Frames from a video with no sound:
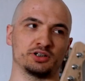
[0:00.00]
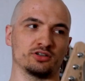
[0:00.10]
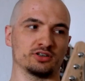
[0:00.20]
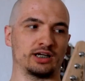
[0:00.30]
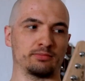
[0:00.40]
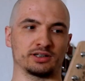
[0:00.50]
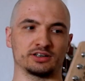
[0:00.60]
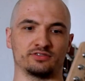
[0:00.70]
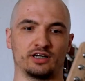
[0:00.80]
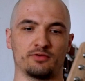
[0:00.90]
być to, że jak
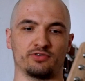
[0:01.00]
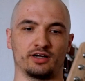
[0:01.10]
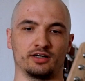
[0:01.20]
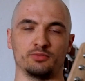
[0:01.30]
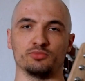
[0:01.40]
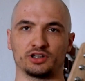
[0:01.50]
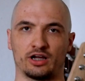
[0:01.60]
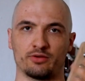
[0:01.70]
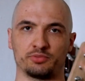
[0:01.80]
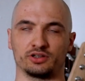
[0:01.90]
pracowałem w Anglii,
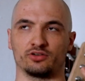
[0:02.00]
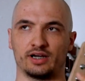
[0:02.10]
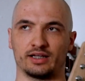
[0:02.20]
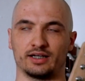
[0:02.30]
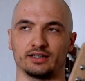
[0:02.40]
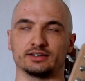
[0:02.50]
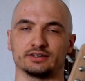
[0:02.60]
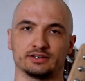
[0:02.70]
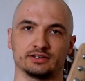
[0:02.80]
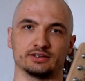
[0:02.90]
musiałem się dogadać
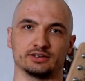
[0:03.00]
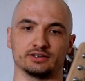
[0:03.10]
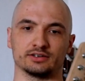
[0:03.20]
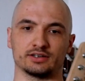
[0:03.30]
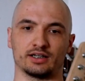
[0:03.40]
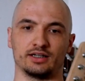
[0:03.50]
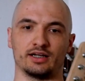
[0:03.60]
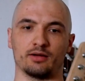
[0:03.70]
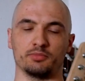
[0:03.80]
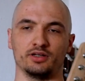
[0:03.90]
z, z
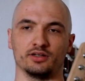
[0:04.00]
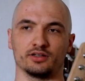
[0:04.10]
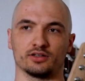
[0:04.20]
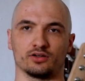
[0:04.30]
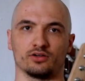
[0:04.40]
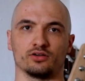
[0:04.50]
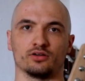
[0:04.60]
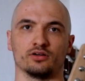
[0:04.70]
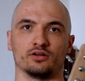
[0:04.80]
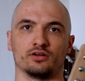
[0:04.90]
Anglikami,
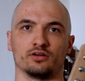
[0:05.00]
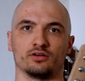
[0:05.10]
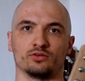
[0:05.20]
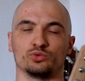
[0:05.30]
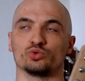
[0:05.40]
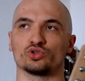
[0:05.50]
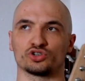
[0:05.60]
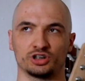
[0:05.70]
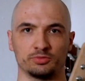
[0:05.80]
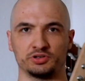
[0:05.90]
to dużo
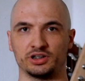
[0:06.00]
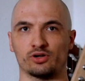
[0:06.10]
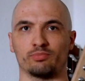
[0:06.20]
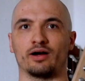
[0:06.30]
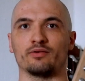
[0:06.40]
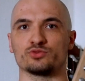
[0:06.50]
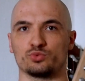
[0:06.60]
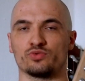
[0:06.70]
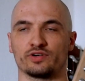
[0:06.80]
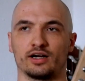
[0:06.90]
szybciej łapałem
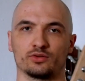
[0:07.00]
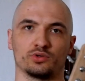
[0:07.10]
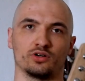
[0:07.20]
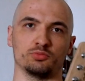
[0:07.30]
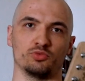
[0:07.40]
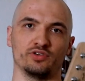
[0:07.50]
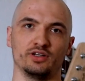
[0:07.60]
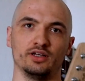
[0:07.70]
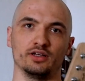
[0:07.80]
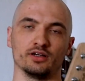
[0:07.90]
słówka, które oni
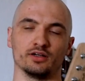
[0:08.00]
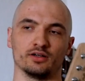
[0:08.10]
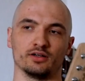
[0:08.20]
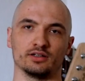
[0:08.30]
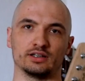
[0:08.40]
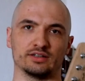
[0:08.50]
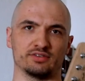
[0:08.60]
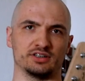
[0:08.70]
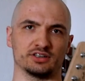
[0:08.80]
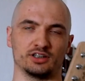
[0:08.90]
mówili.
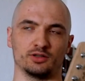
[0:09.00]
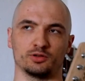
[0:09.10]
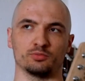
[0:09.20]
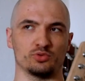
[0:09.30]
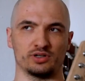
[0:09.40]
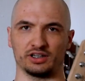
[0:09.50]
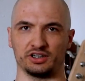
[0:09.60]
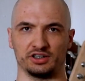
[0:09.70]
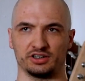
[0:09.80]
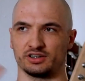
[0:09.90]
Nawet jeżeli to były
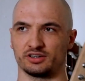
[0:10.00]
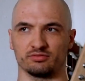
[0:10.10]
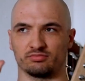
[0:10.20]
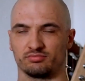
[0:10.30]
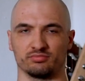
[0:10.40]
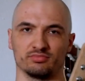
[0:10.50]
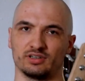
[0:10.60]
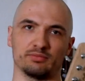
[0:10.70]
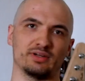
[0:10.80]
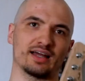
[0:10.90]
jakieś
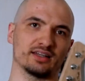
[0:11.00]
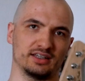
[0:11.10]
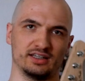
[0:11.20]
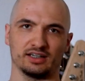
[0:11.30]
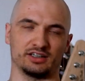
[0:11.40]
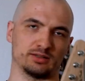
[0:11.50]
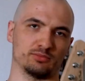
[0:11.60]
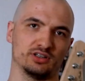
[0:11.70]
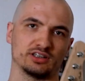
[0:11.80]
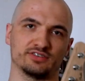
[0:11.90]
wiem, garnki, jakieś
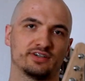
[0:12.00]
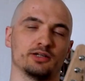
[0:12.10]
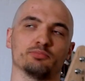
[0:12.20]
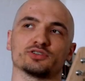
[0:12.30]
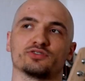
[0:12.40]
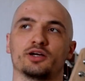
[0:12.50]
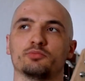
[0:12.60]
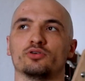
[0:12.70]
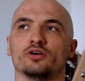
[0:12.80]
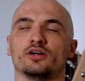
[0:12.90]
tam oni nazywali po
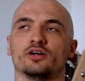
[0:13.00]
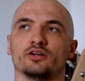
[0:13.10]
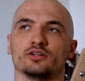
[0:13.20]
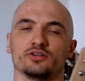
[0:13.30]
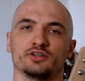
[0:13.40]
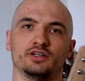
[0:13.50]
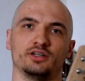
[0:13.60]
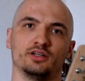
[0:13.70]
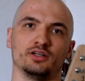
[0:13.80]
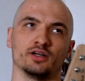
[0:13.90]
swojemu. No
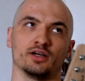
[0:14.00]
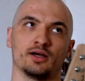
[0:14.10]
i